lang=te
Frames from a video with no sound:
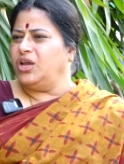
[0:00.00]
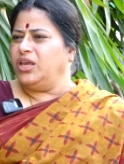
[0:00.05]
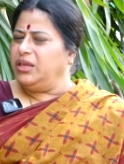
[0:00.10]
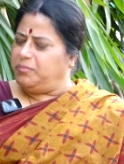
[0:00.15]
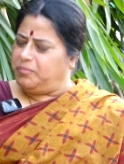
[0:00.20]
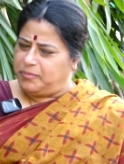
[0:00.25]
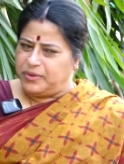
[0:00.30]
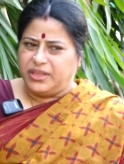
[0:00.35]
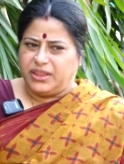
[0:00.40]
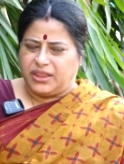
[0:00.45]

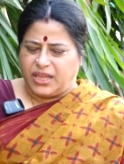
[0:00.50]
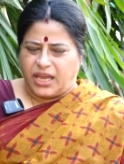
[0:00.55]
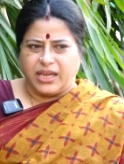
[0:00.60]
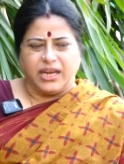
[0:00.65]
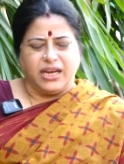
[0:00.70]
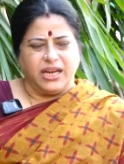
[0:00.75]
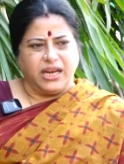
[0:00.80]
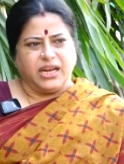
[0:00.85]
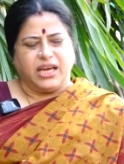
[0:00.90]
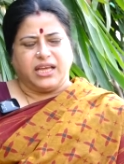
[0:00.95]
ఇప్ ఇందాక
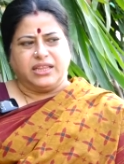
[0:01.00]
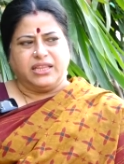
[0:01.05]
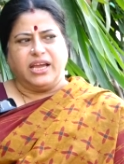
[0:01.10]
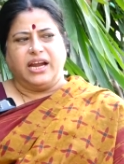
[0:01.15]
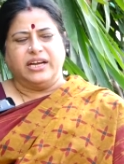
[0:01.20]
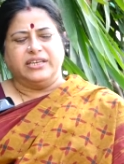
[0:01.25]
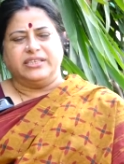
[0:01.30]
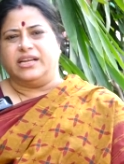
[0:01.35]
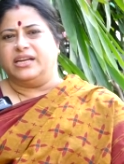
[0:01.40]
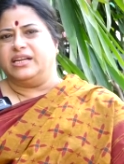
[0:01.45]
నేను అదే
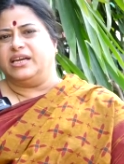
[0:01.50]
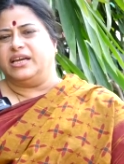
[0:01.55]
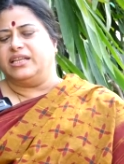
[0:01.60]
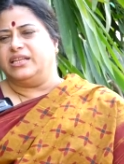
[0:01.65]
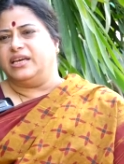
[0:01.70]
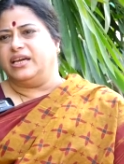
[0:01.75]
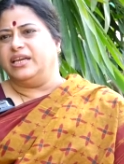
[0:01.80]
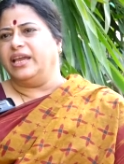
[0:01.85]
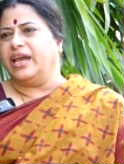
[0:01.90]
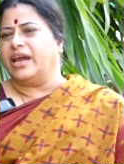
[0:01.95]
అంటాను
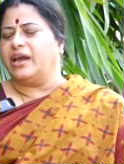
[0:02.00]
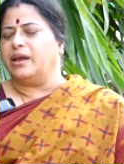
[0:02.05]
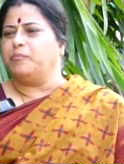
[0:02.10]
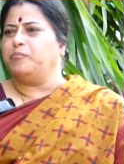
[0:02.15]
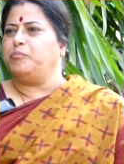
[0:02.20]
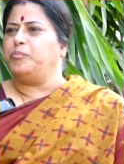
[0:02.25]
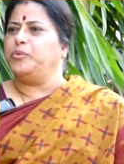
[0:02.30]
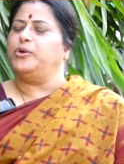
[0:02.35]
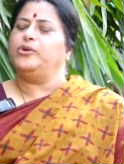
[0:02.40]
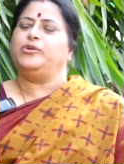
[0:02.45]
కదా
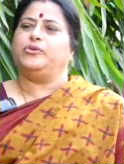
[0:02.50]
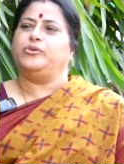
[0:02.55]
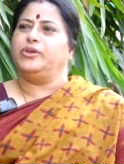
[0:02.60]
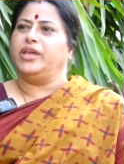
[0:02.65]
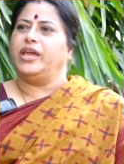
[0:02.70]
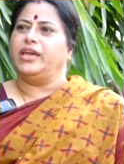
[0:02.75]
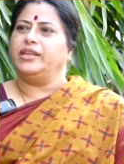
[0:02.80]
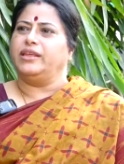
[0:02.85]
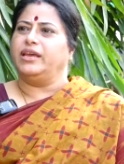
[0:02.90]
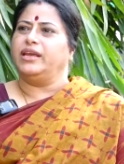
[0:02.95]
ఎప్పుడు
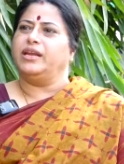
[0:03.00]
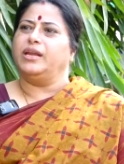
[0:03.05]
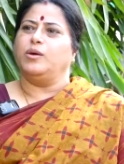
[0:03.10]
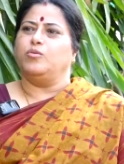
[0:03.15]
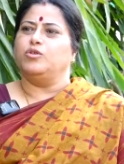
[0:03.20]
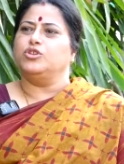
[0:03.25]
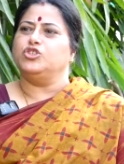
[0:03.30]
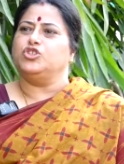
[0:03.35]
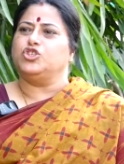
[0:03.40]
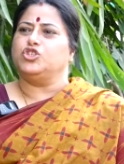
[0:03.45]
ఏదైనా
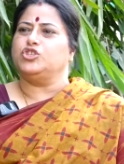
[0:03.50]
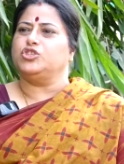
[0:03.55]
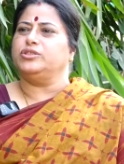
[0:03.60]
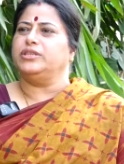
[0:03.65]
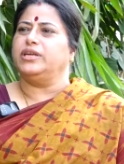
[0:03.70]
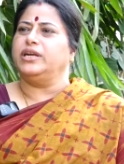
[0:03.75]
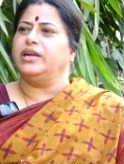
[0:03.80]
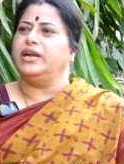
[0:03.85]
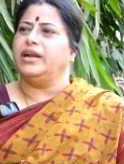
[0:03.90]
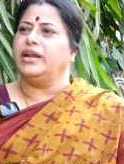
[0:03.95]

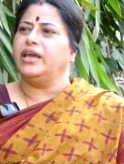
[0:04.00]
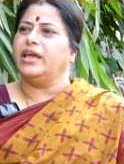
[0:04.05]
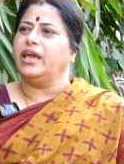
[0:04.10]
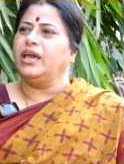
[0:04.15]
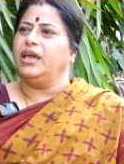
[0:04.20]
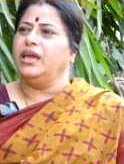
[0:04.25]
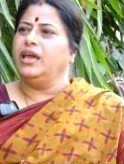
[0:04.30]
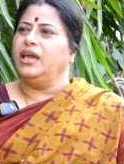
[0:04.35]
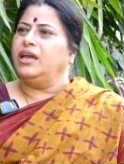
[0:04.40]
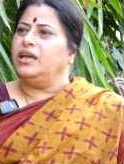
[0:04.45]
వచ్చిందంటే
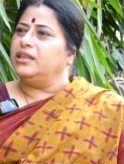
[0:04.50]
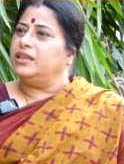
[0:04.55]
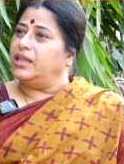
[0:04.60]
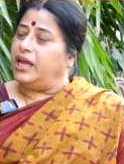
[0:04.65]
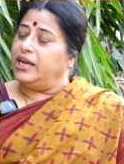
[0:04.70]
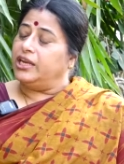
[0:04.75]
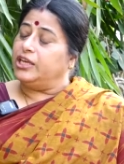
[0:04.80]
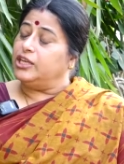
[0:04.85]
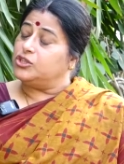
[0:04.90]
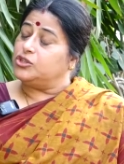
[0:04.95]

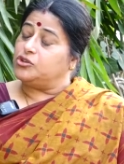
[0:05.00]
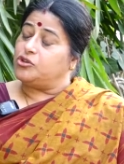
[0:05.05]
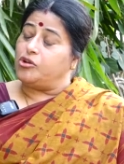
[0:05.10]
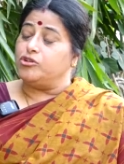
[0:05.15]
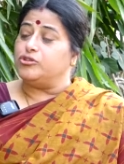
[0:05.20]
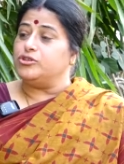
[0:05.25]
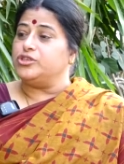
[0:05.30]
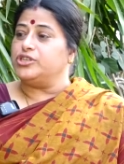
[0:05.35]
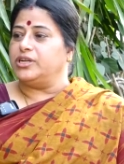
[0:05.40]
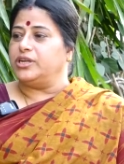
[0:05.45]
దానికి
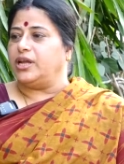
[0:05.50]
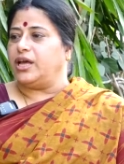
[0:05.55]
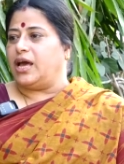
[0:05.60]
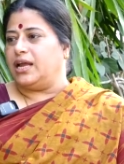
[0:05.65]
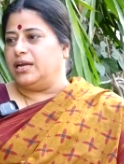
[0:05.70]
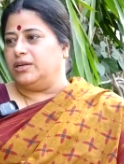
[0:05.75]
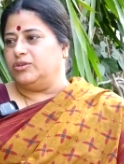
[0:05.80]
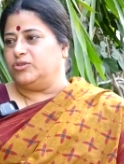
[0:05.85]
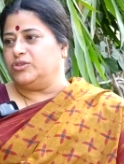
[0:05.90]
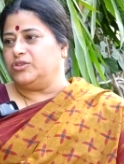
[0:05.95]
సొల్యూషన్
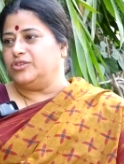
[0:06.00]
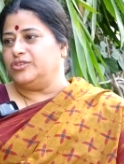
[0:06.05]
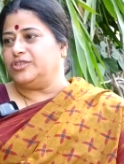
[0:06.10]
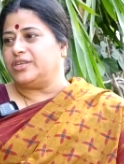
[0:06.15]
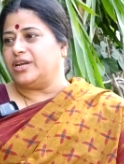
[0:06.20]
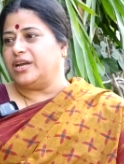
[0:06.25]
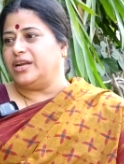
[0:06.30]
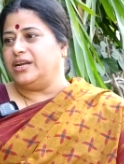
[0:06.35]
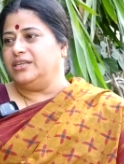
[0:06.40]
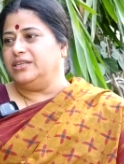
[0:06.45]

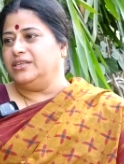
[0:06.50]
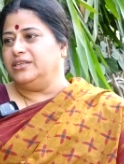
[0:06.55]
ఆలోచించాలి